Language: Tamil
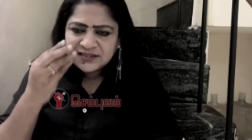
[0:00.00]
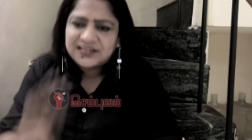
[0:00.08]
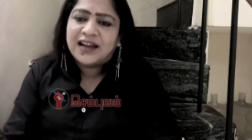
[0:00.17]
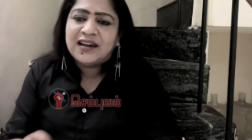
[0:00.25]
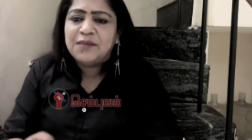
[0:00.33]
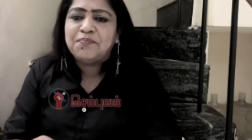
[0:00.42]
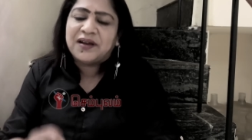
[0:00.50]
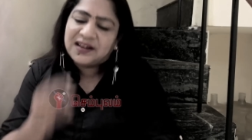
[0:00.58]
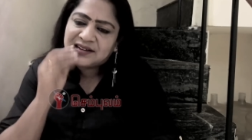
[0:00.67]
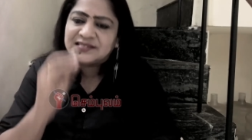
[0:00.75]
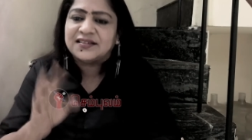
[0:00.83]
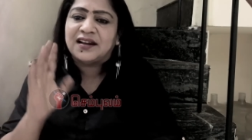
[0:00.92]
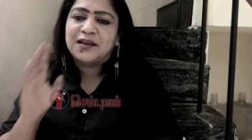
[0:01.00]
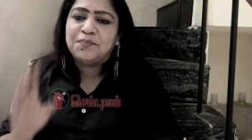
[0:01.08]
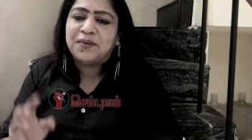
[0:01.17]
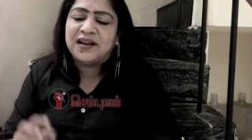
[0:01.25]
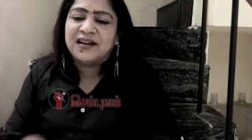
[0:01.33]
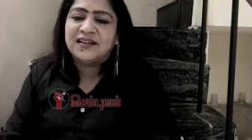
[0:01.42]
சல்லி பயில்கள் சல்லி
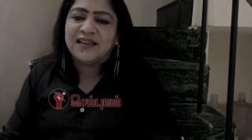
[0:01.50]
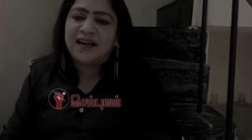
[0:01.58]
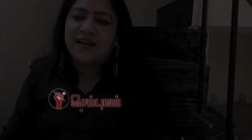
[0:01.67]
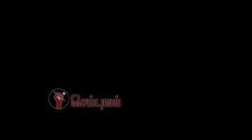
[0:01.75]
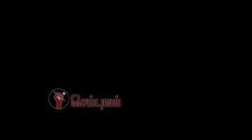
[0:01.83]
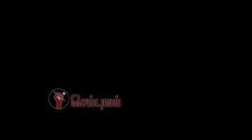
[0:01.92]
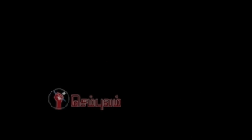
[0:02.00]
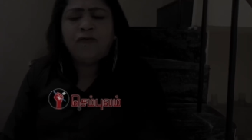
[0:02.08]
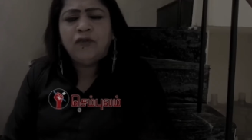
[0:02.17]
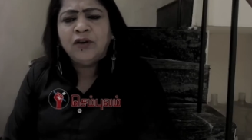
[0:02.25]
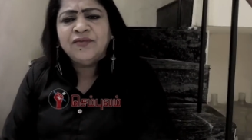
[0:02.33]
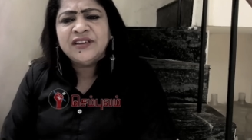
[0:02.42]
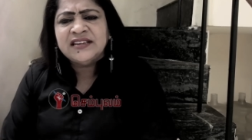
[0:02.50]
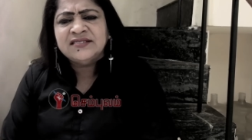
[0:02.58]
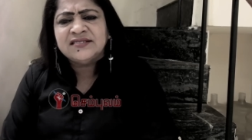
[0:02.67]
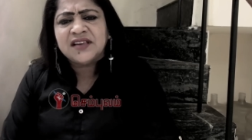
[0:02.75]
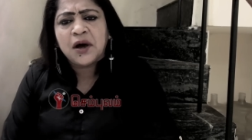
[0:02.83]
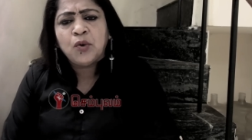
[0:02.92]
பயில்கள் தான் அவ்வளவு
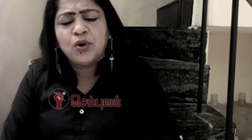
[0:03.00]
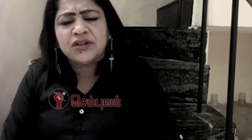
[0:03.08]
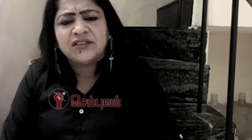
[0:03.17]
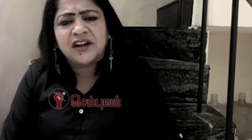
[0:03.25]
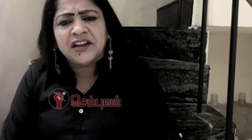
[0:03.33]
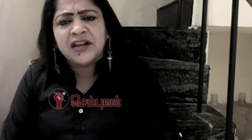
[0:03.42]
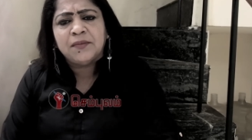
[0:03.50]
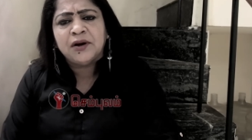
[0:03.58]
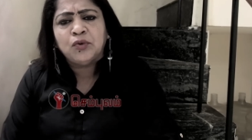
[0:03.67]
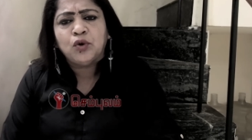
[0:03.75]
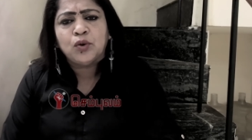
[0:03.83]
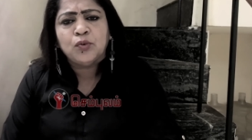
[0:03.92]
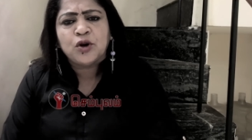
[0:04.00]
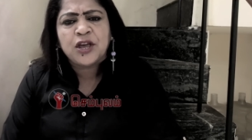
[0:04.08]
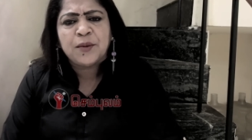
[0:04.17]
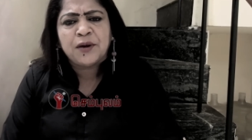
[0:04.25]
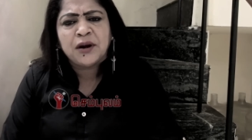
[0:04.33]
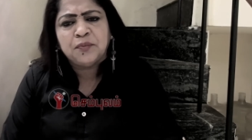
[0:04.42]
ஈஸியாக ஒரு தனிநபர் ஒரு
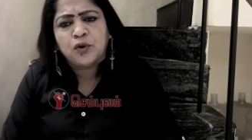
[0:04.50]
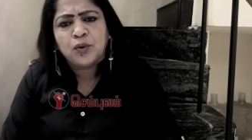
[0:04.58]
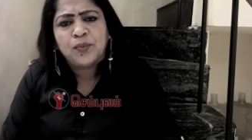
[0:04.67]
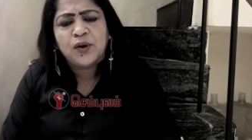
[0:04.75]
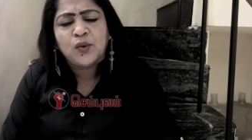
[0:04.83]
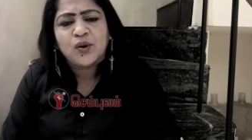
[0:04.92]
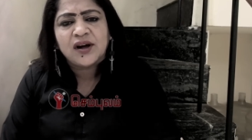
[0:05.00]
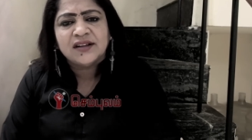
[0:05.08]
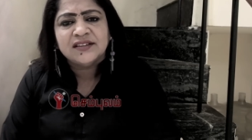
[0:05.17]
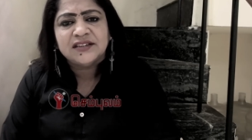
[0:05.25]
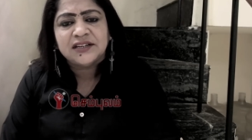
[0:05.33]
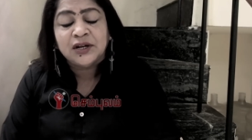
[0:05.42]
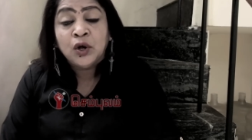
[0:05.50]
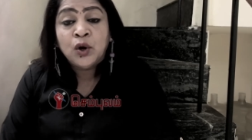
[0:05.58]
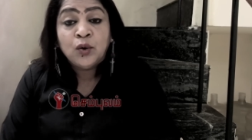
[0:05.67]
முக்கியமான பொறுப்பில் உட்கார்ந்துட்டு